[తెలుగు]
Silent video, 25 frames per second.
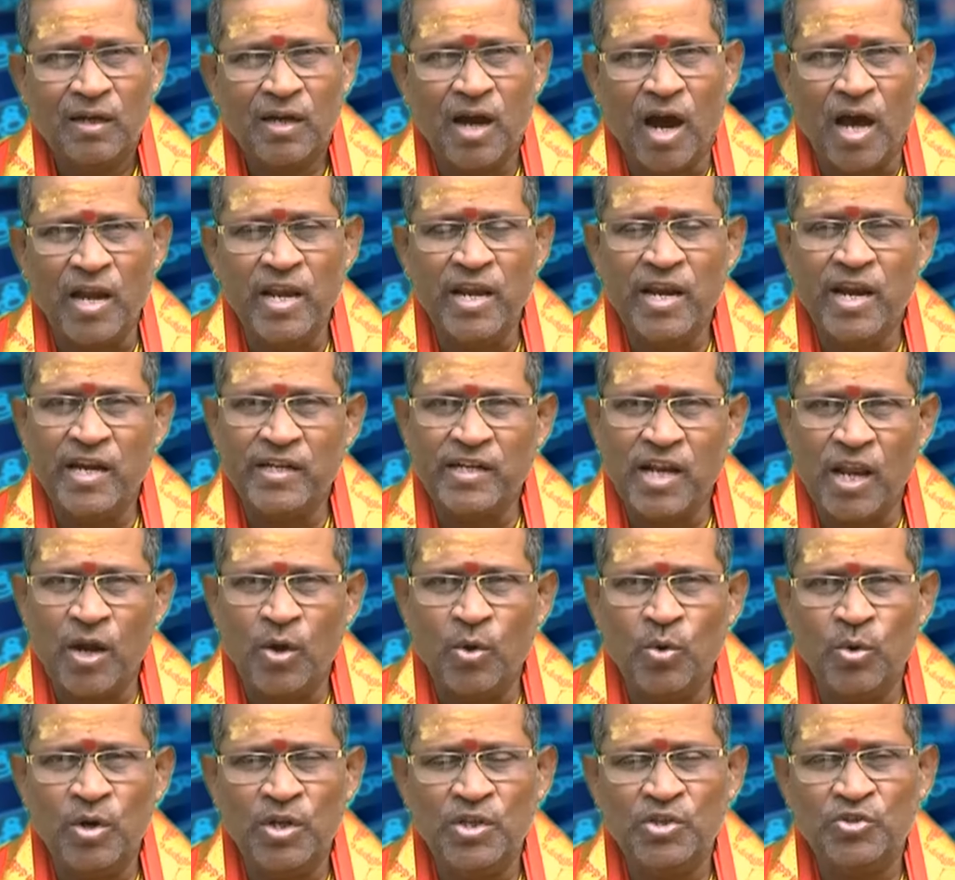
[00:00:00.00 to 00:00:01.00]
కాలి
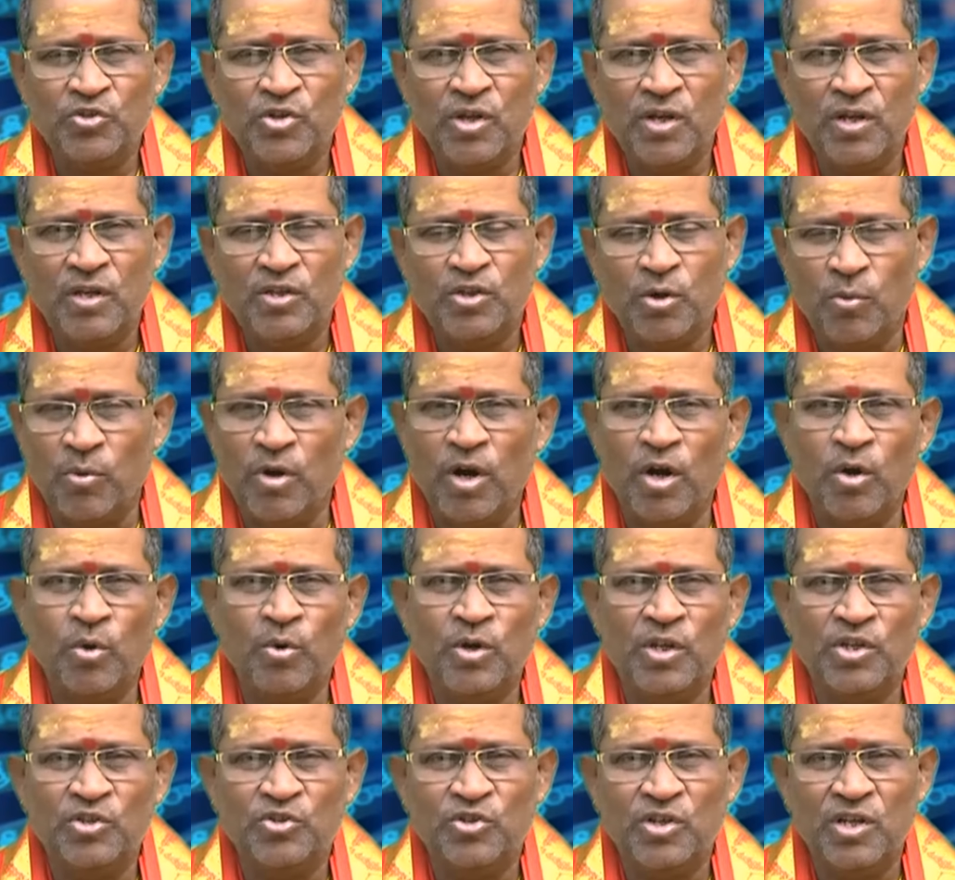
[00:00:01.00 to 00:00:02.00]
గిట్టెలలో నుంచి చెవులలో
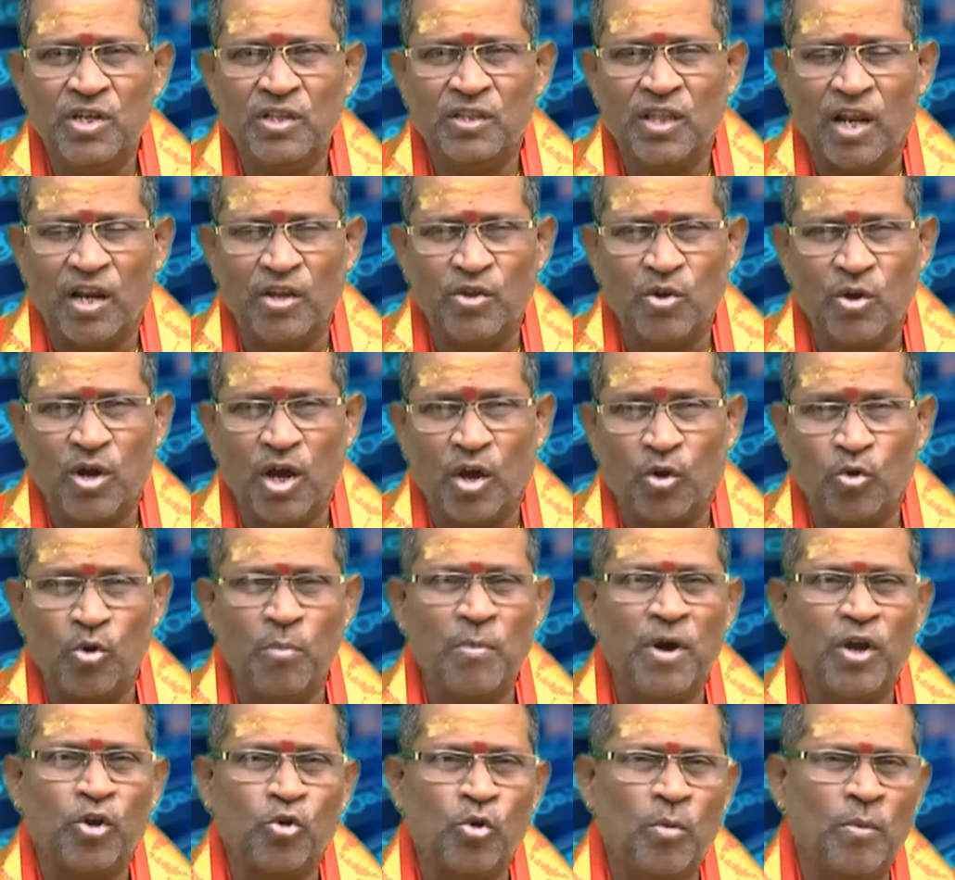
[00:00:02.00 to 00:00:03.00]
నుంచి తన యొక్క
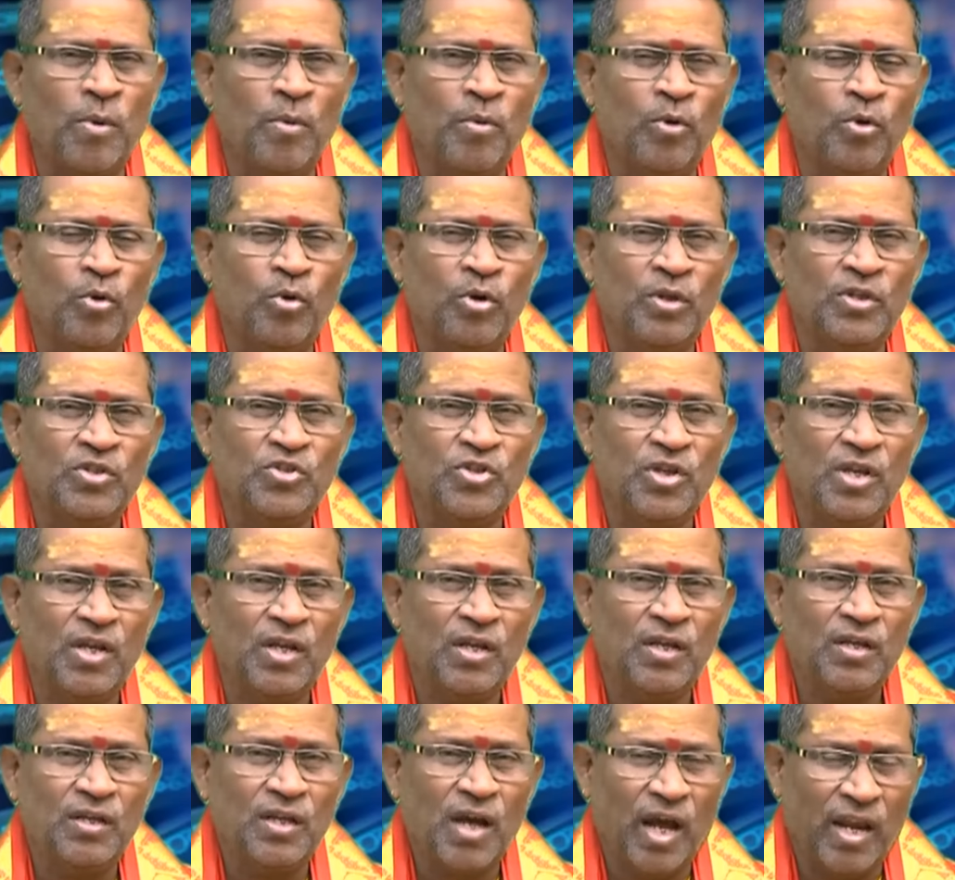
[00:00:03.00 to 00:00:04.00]
రోమ రోమములో నుంచి
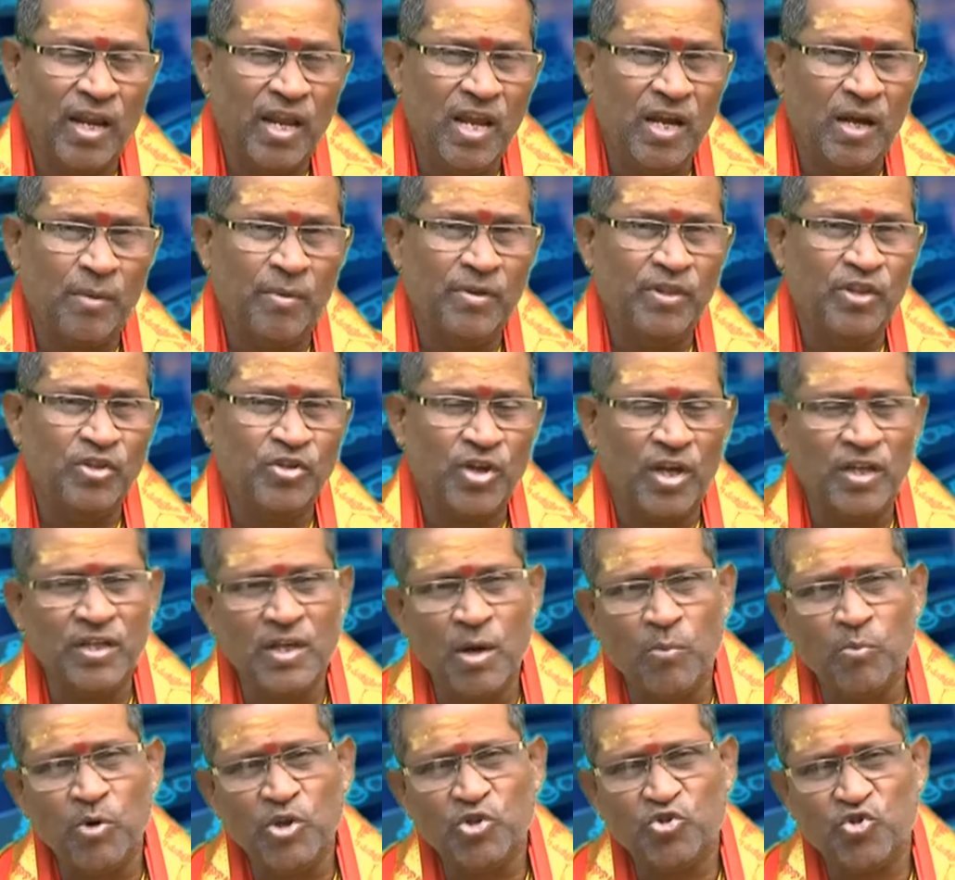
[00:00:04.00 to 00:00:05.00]
అనేక మంది
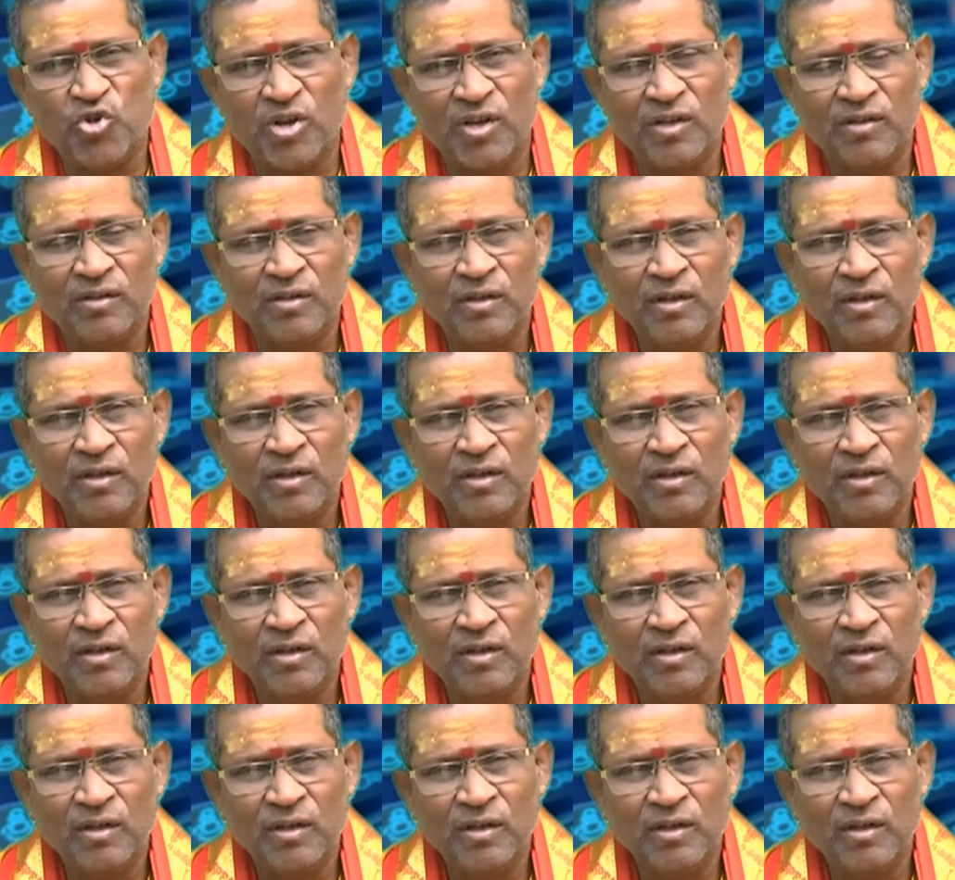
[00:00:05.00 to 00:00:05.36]
సైన్యం వచ్చి